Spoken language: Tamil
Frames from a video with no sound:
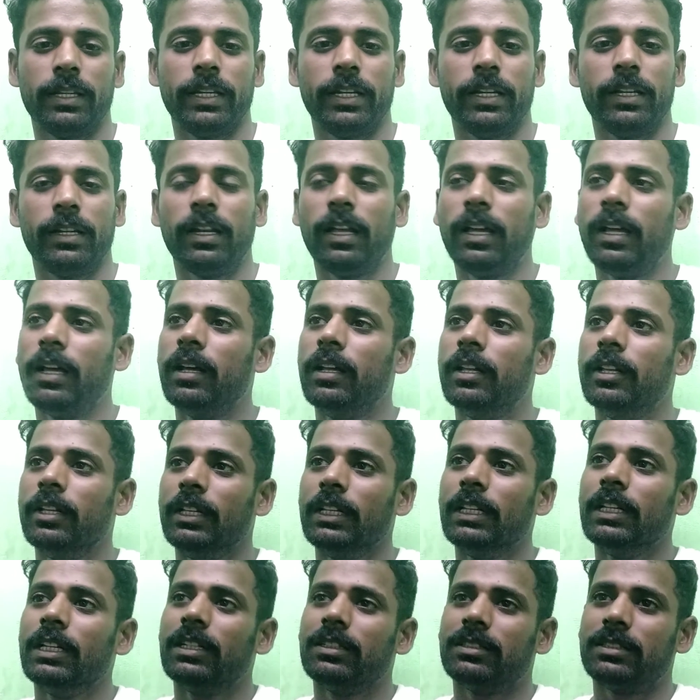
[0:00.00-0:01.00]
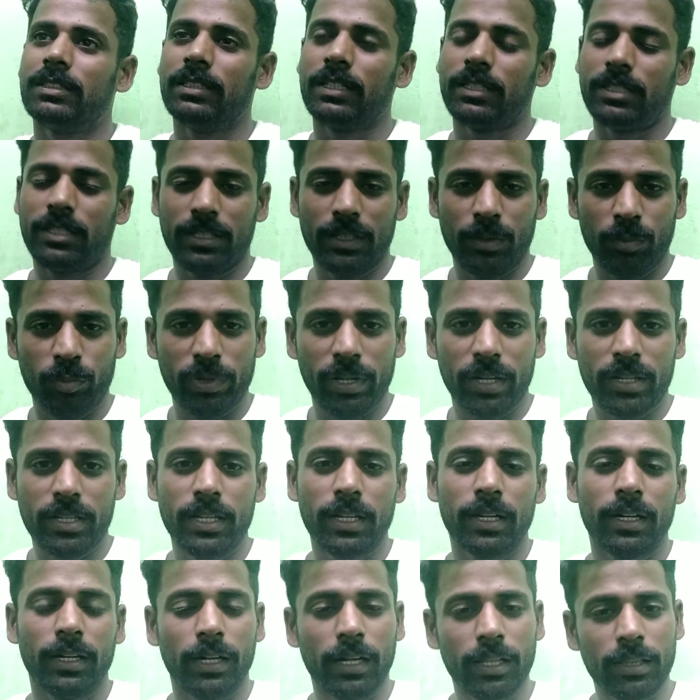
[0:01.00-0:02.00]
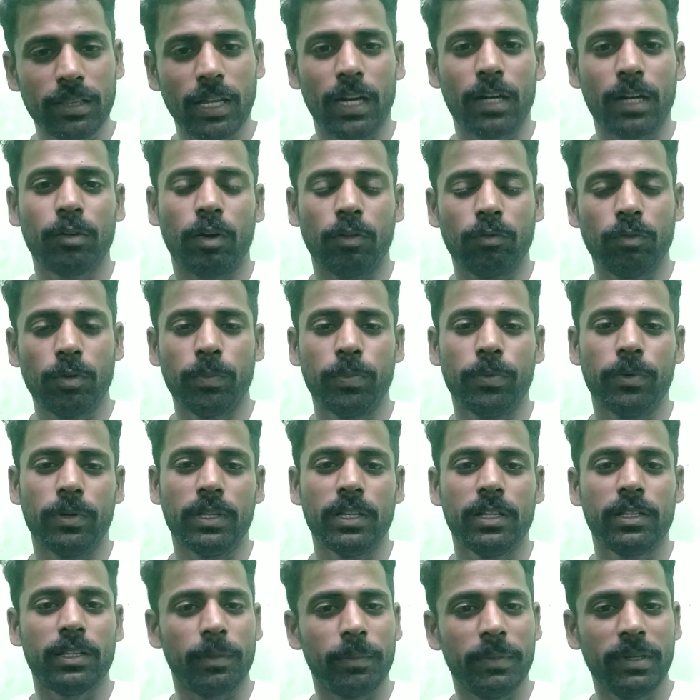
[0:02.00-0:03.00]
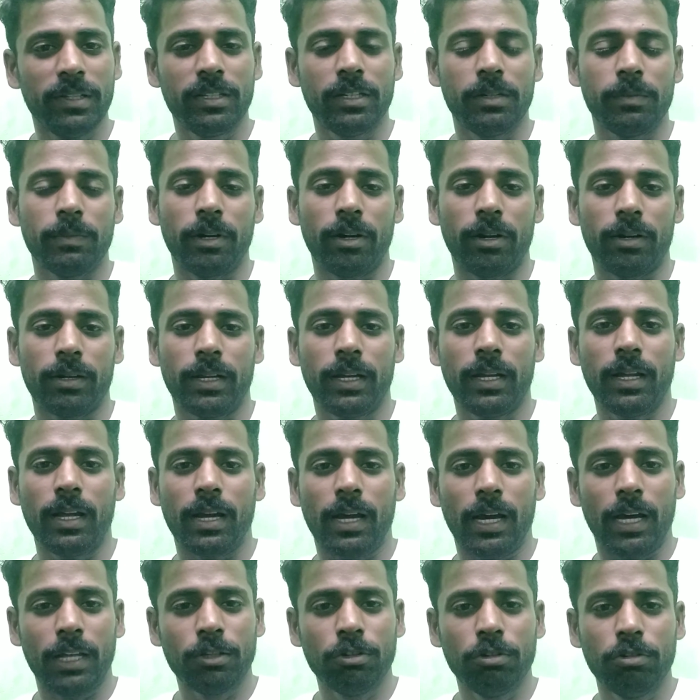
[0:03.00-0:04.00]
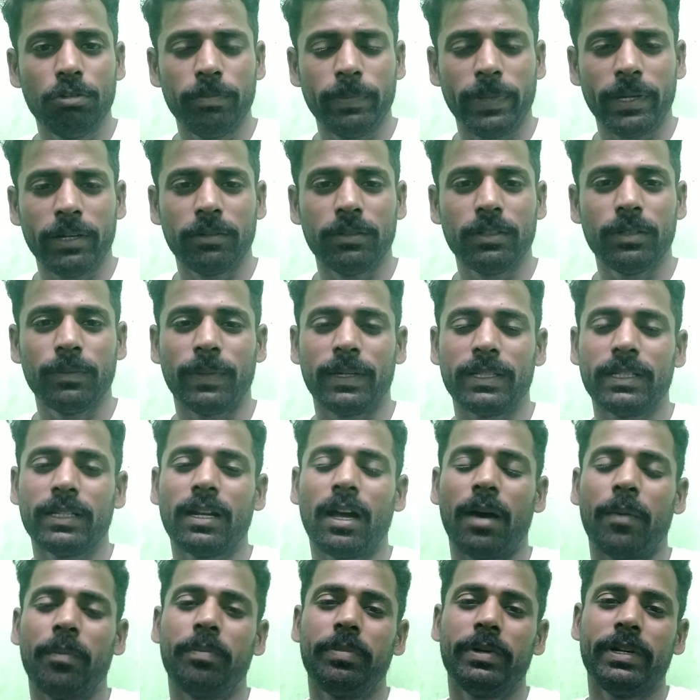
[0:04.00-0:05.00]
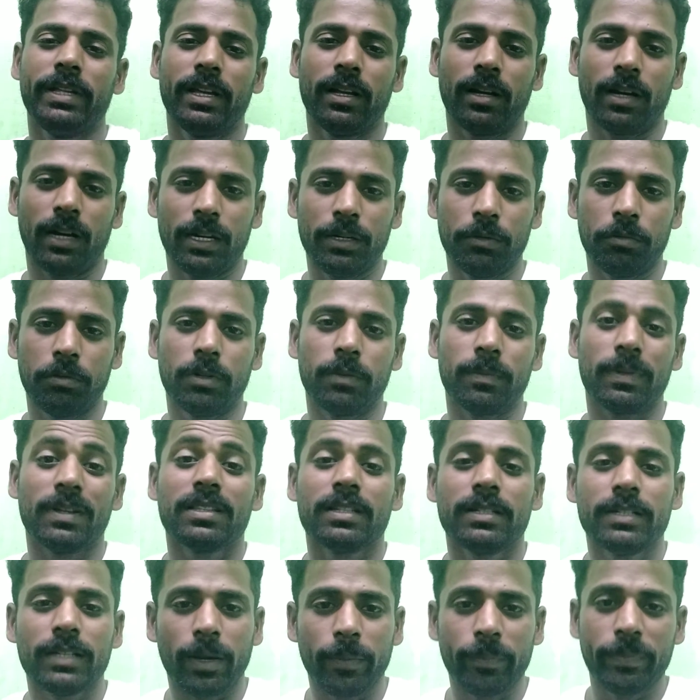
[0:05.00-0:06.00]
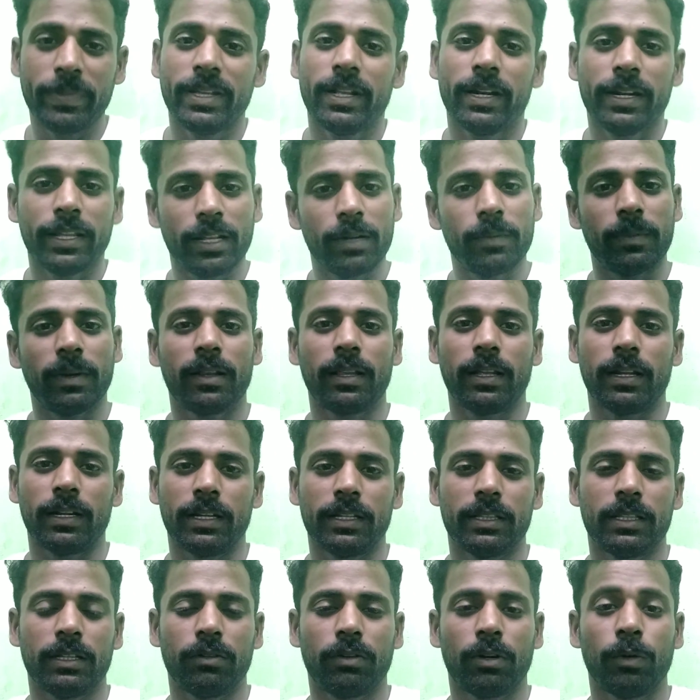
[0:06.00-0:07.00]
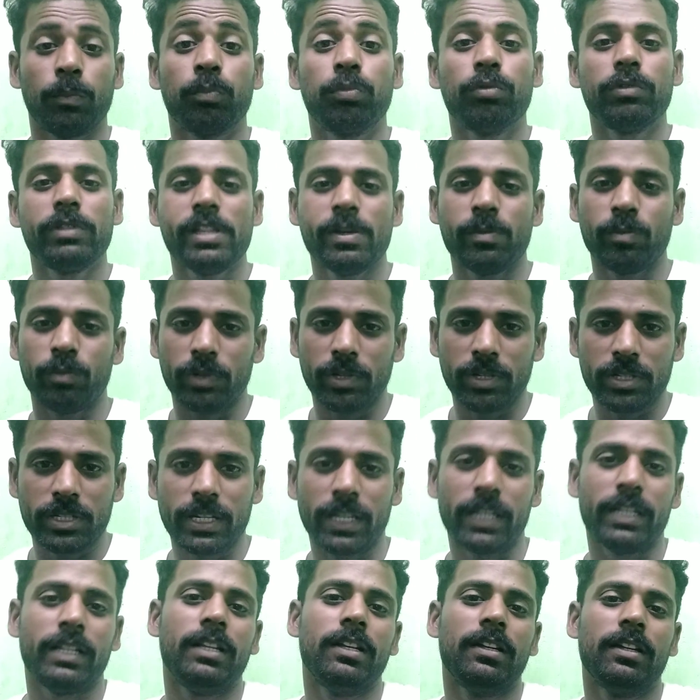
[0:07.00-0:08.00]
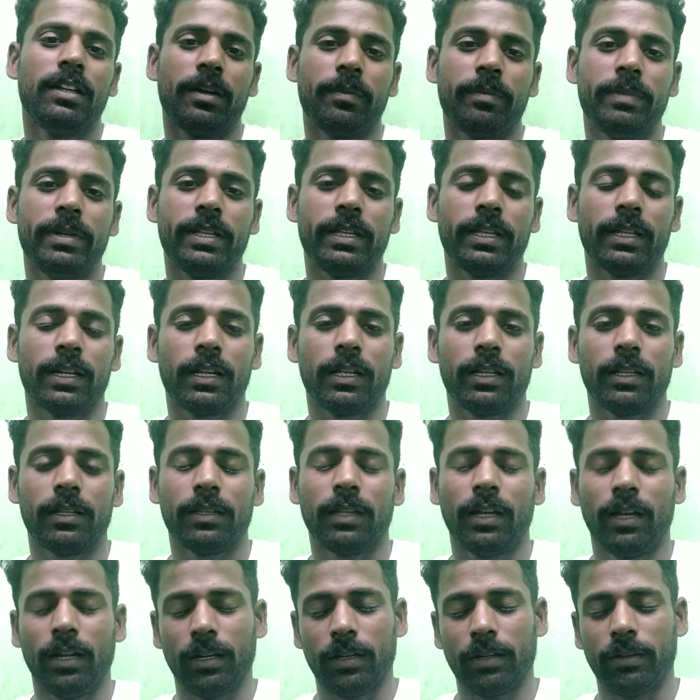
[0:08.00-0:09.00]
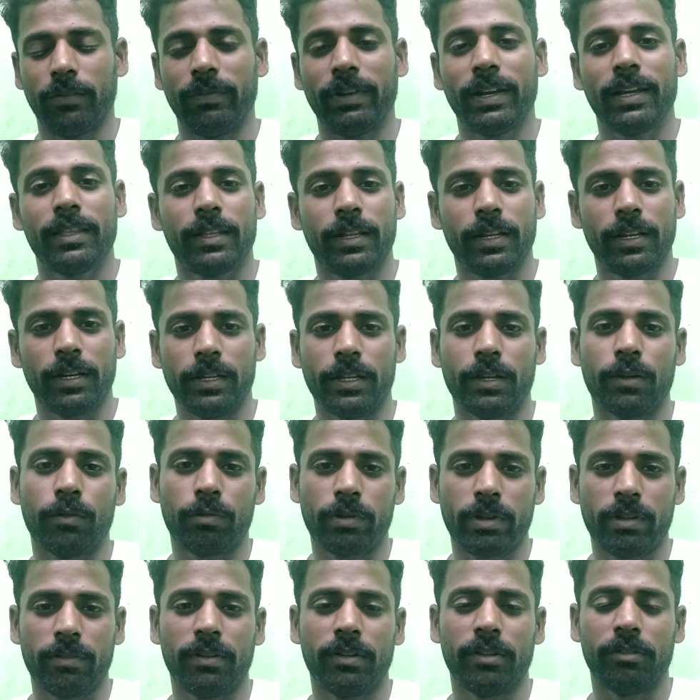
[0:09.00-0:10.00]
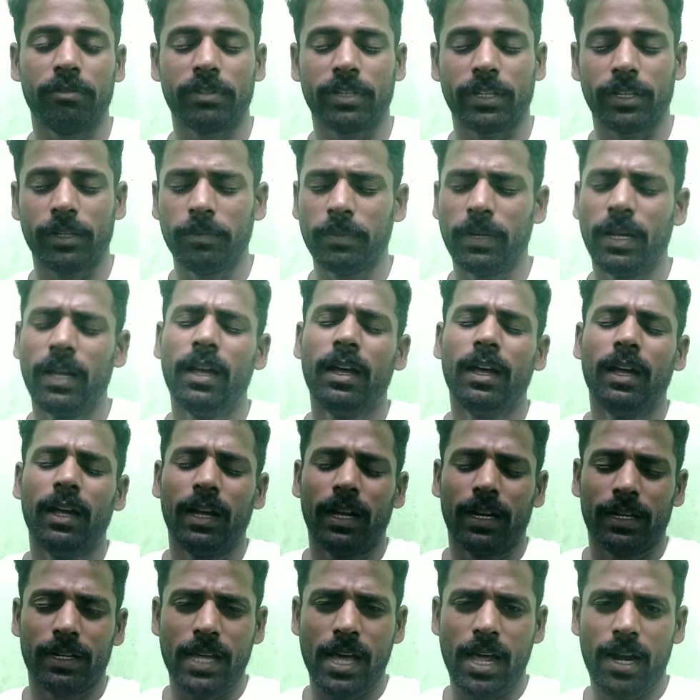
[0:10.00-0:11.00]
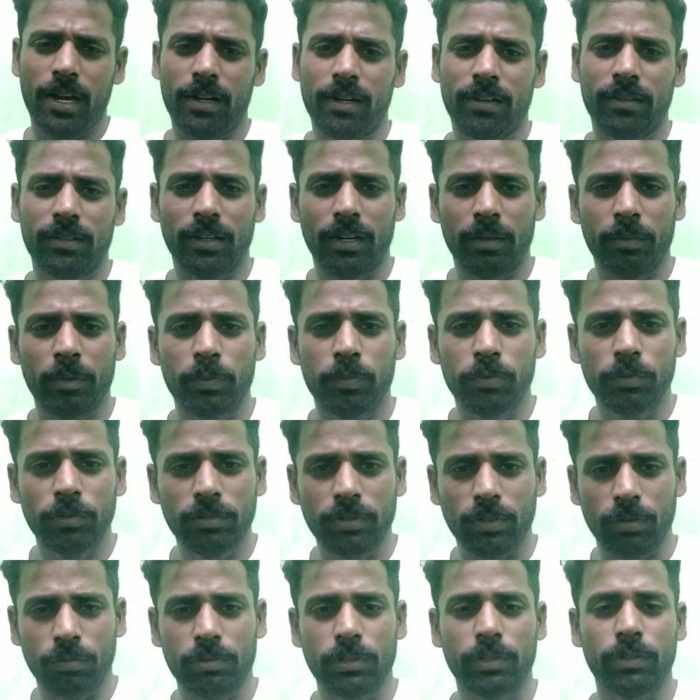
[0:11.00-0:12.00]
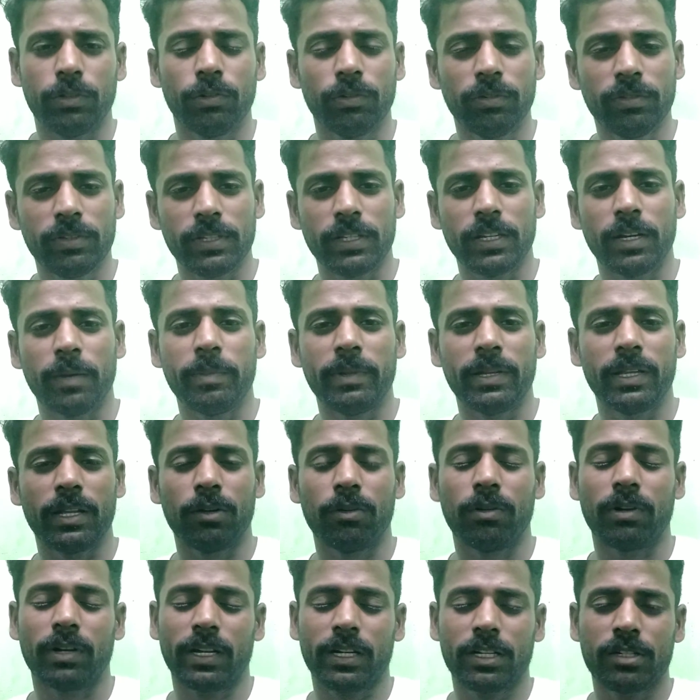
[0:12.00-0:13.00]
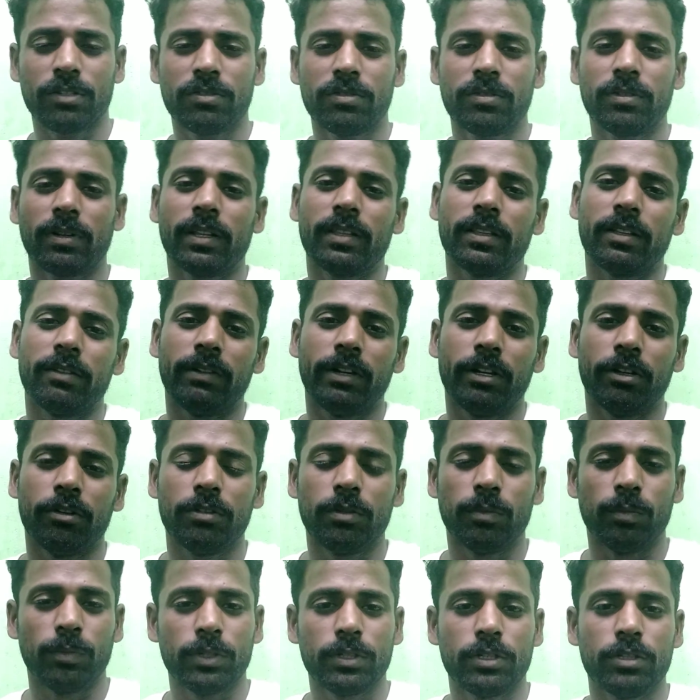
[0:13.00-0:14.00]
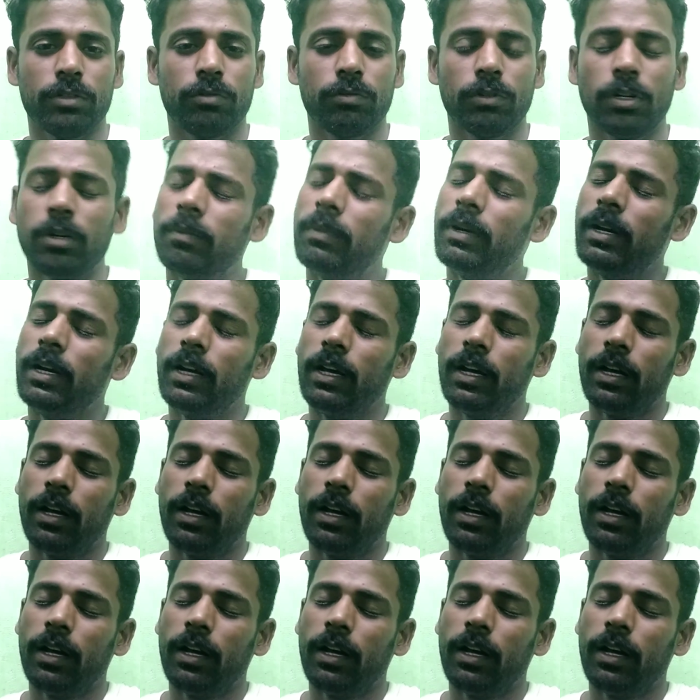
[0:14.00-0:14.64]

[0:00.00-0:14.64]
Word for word: தெரியல சின்ன சின்ன முயற்சிகள் எடுத்தாலும் அவ்வப்போது தமிழ் சினிமாவில் அதுவுமே வந்து பார்த்தீங்கன்னா அப்படியே ஹாலிவுட்டை பார்த்து டப்பிங் அடிக்கிற மாதிரி தான் இருக்கே தவிர புதிய முயற்சியாக இல்லை அப்படிங்கிறது தான் வேதனை அடிக்கக்கூடிய ஒரு விஷயம் டேரக்டர்ஸ் எல்லாமே புதுசாக கொஞ்சம் யோசிங்க அப்படிங்கிற ஒரு ரெக்வஸ்டோட இந்த வீடியோ வந்து முடிச்சுக்குவோம்